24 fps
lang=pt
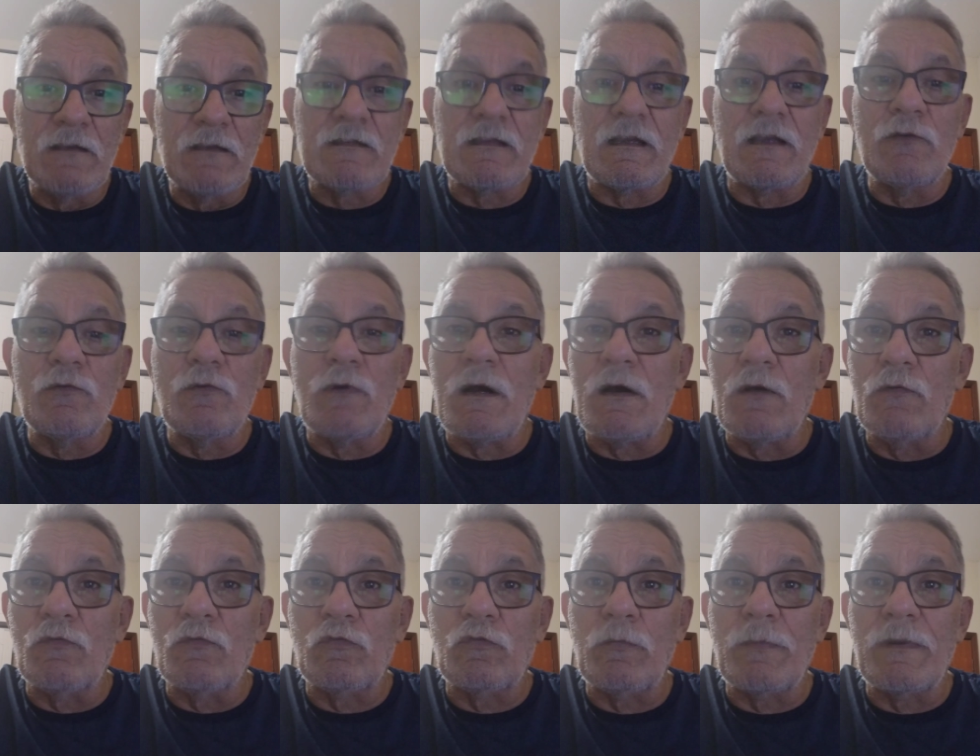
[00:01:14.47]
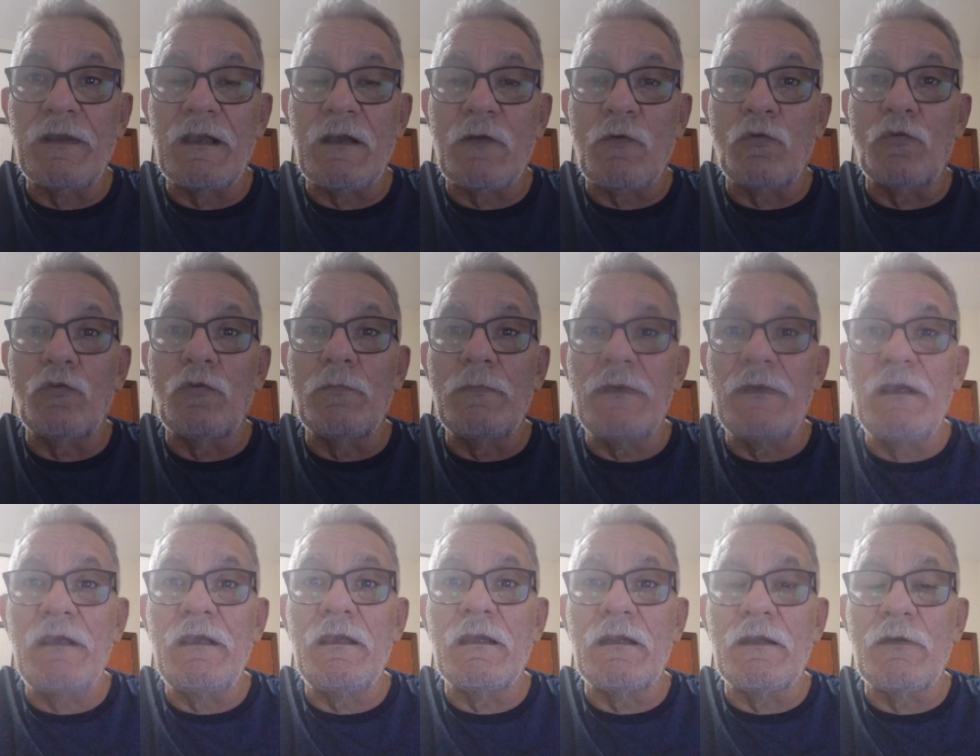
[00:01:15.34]
Saiu algo sobre a
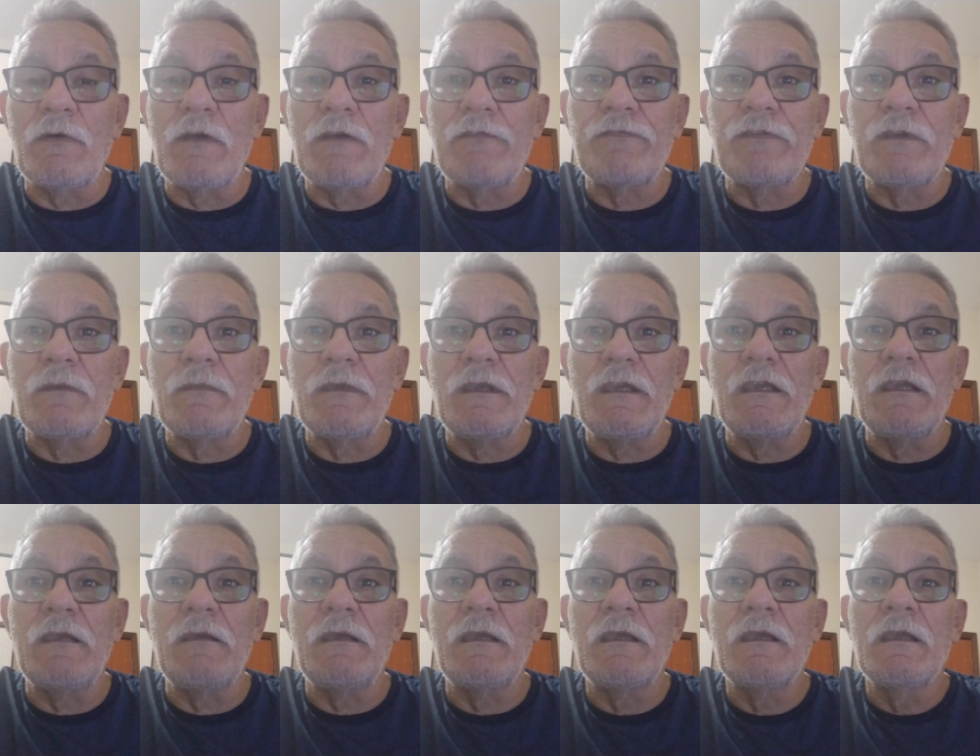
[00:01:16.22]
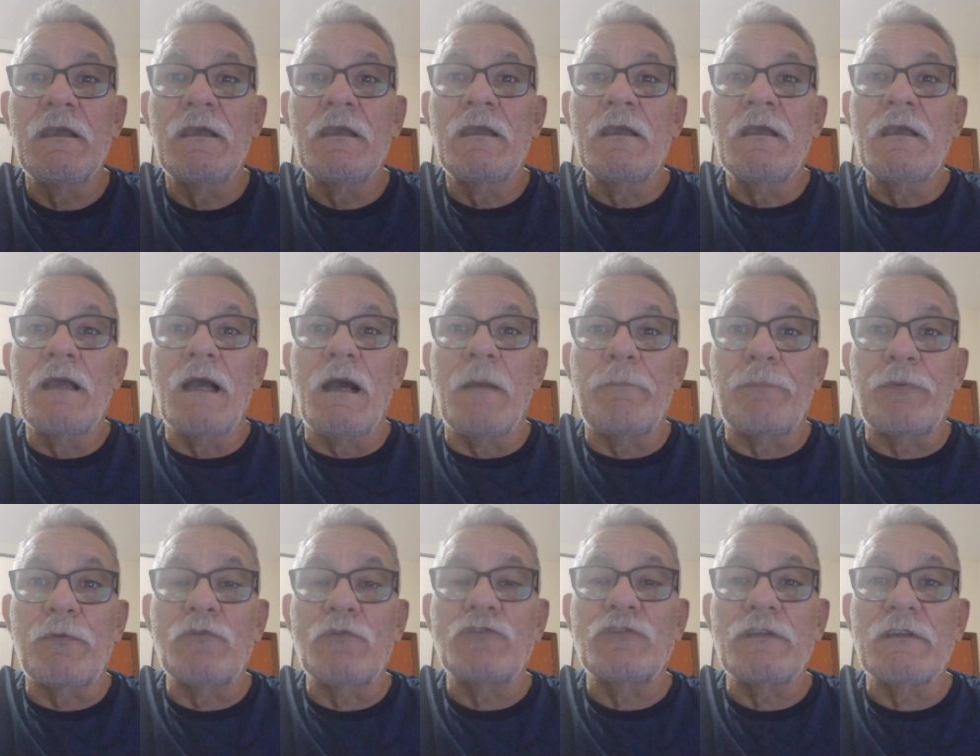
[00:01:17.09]
economia, né? O FMI, a
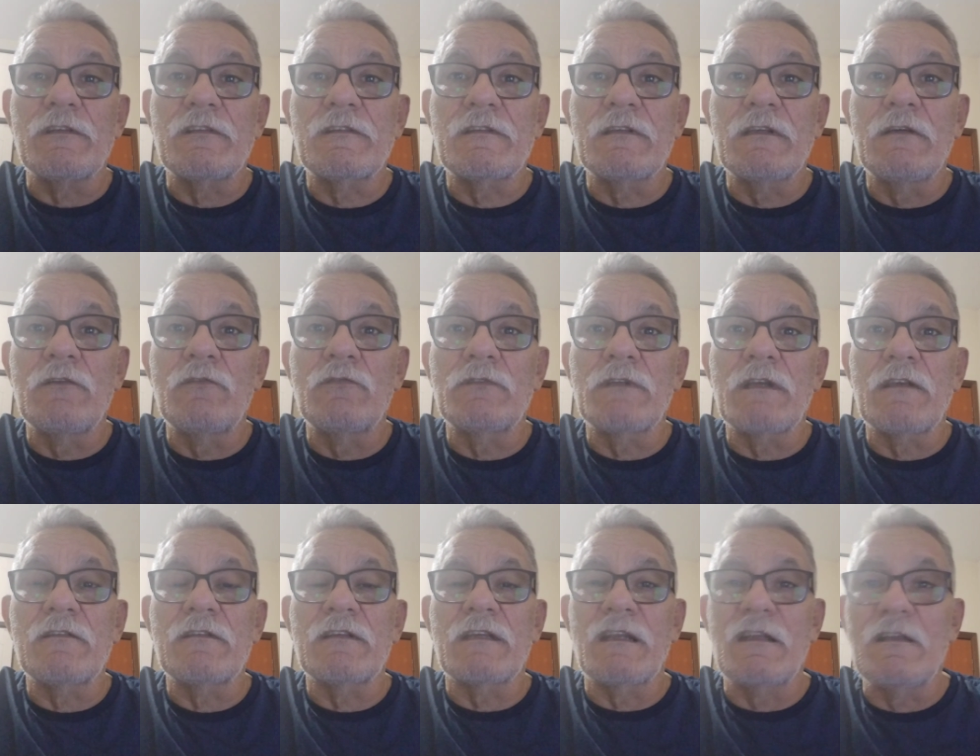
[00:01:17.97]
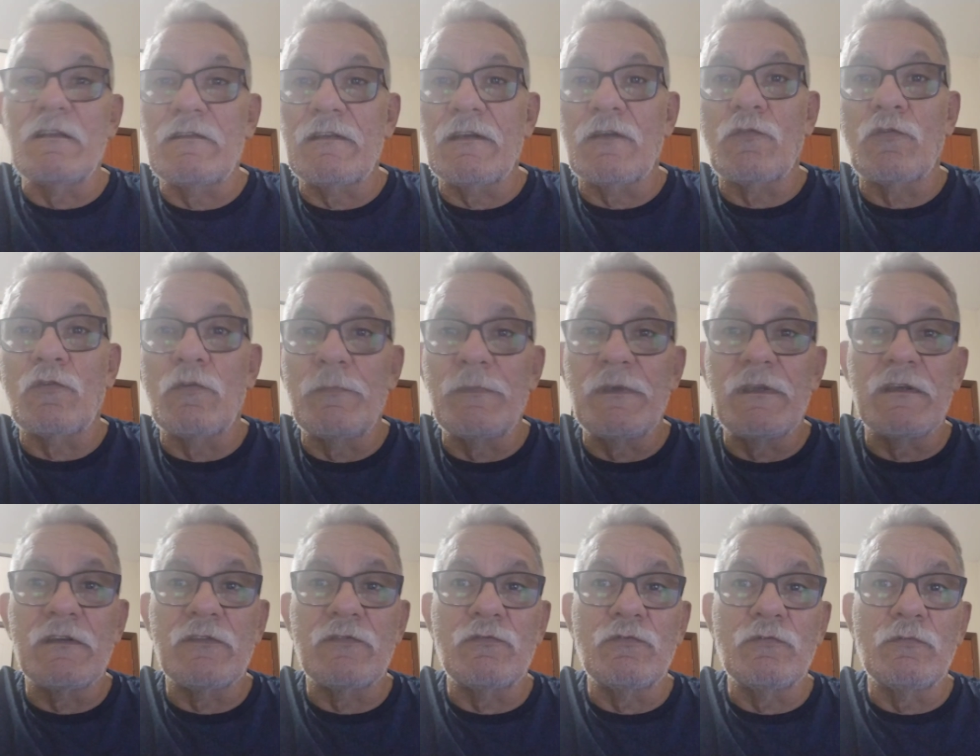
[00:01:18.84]
projeção das grandes
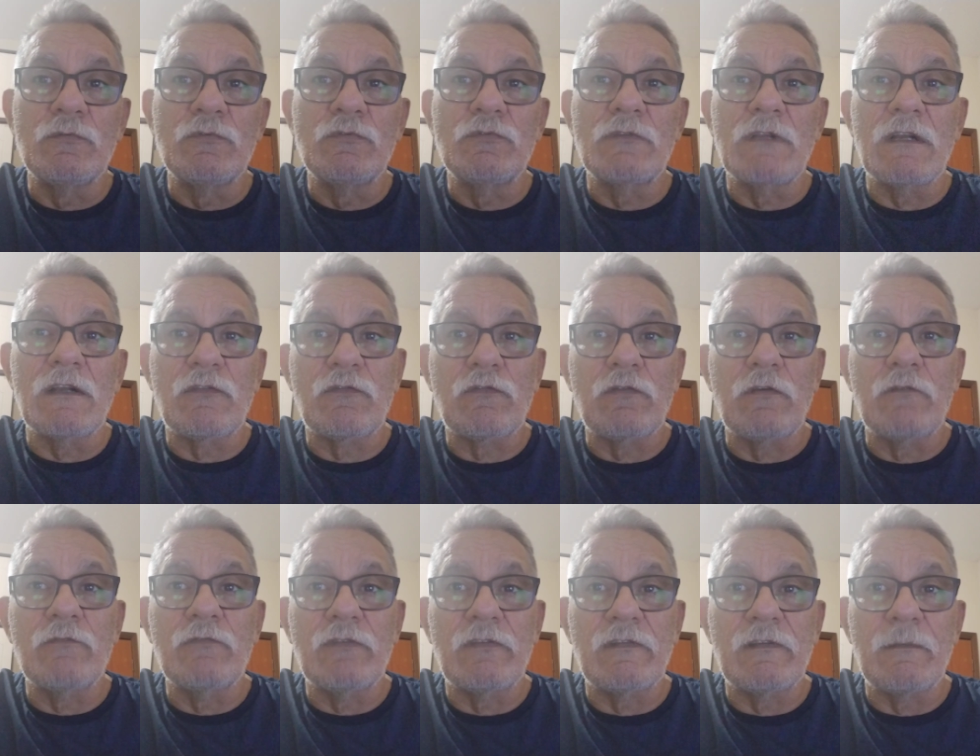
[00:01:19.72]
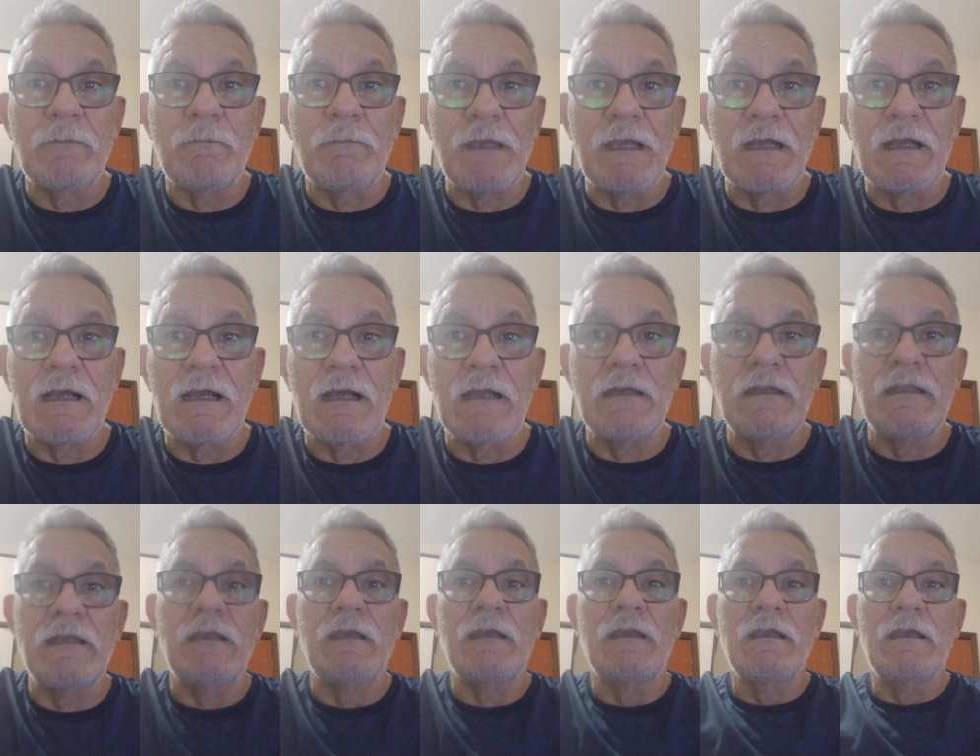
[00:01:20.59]
economias do mundo. É só você pegar
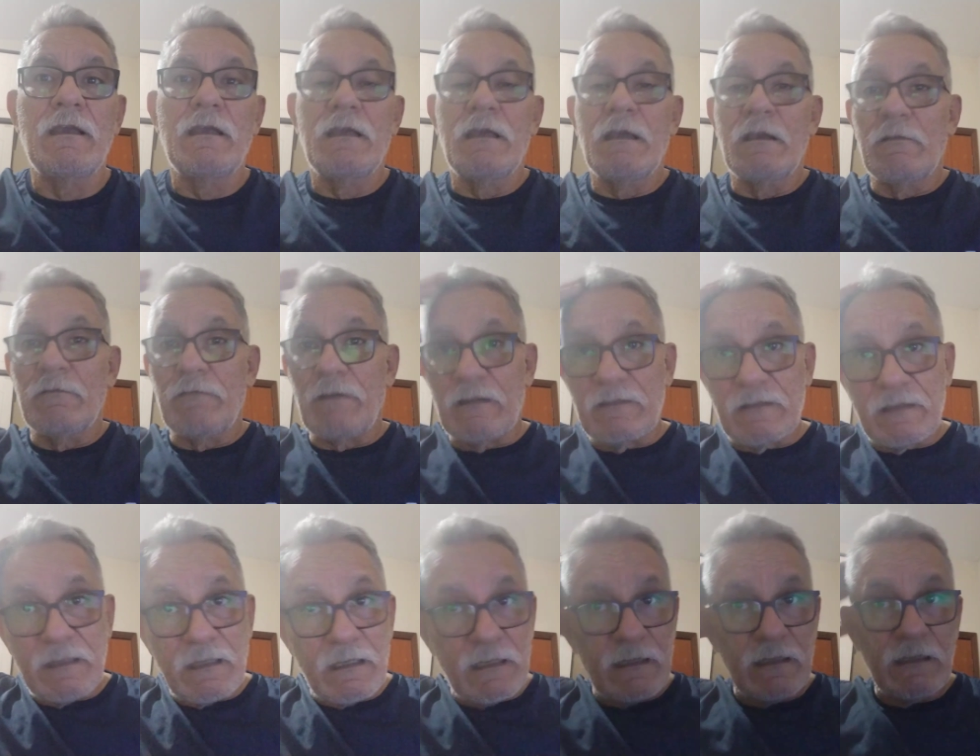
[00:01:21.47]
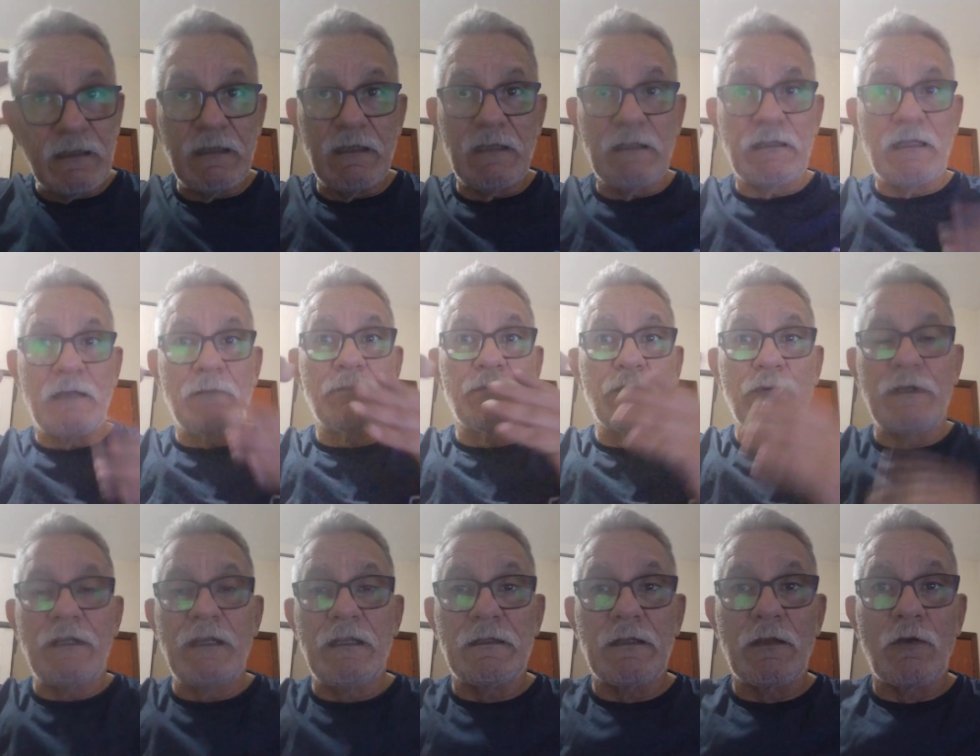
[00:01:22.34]
ali, fazer item
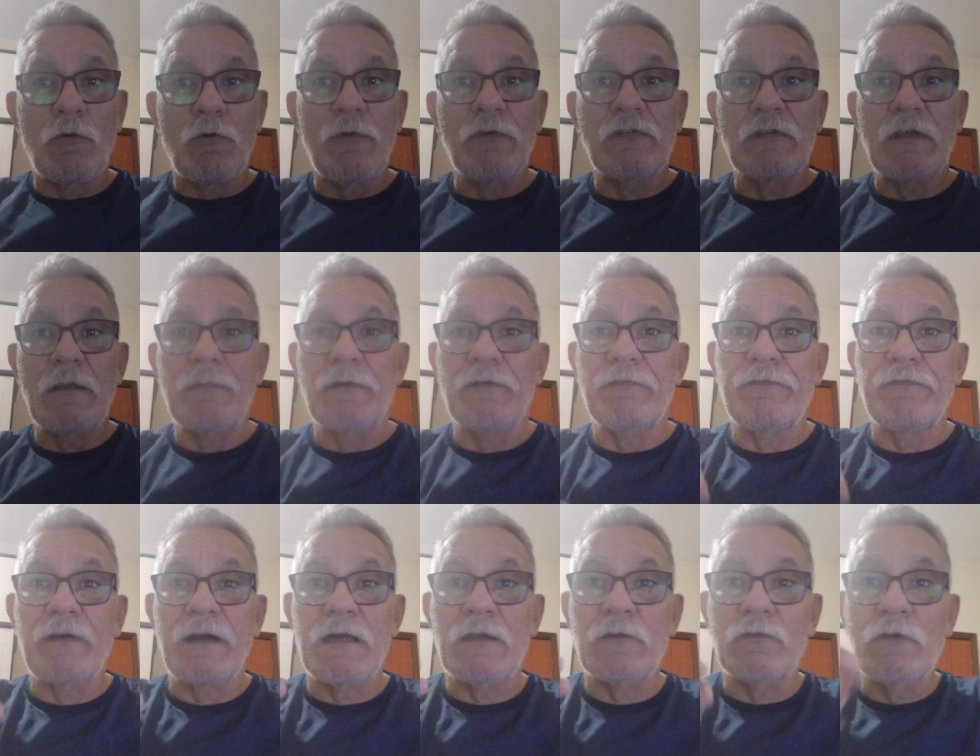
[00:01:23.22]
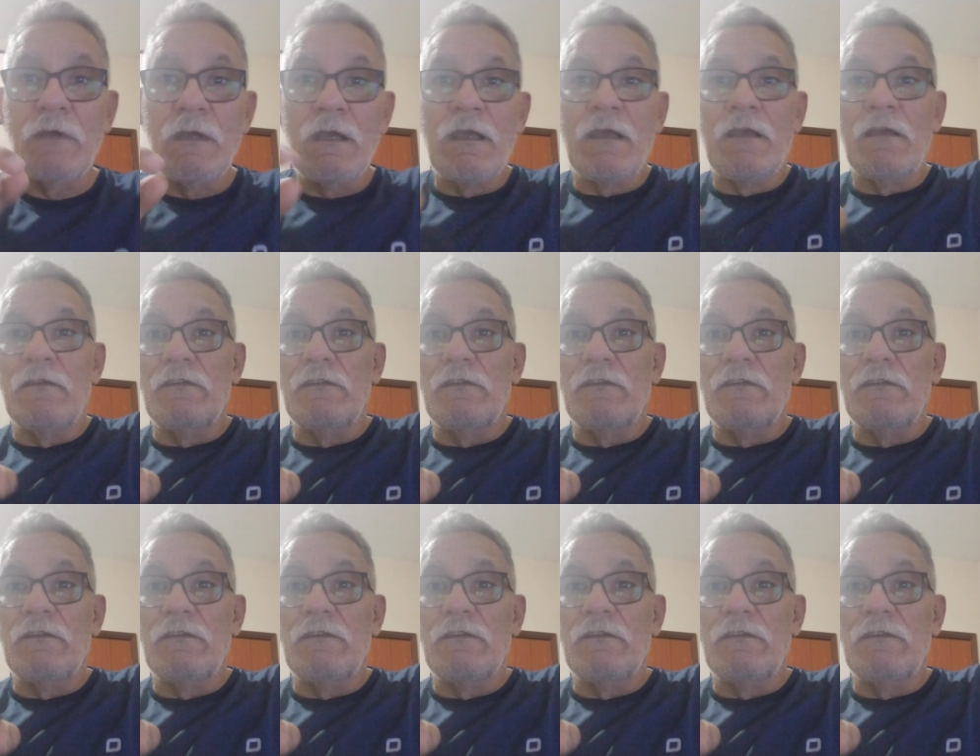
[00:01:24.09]
por item, como eu sempre falo.